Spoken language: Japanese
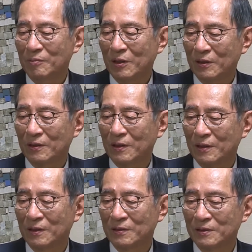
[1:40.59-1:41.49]

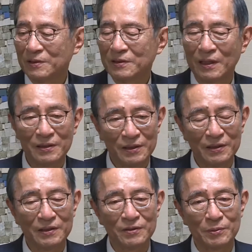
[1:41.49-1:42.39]
まあ、実際
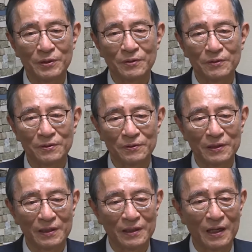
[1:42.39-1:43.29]
に郵便局長
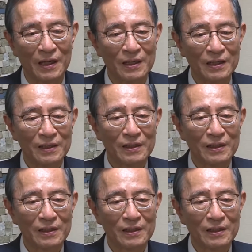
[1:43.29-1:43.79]
さんや